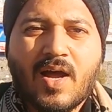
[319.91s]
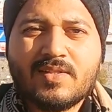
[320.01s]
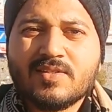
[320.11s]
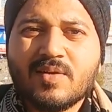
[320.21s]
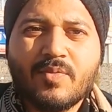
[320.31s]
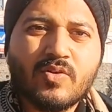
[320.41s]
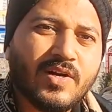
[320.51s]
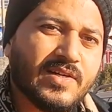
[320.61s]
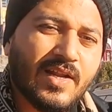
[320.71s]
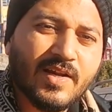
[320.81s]
आधे से पौन
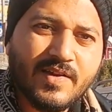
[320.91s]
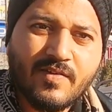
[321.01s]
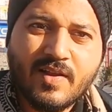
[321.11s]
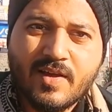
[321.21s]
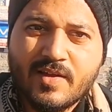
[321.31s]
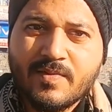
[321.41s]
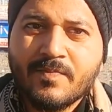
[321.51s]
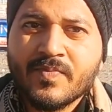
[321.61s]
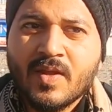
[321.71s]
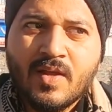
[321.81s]
घंटा लगने वाला
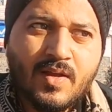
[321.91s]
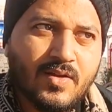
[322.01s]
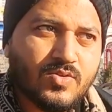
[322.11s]
है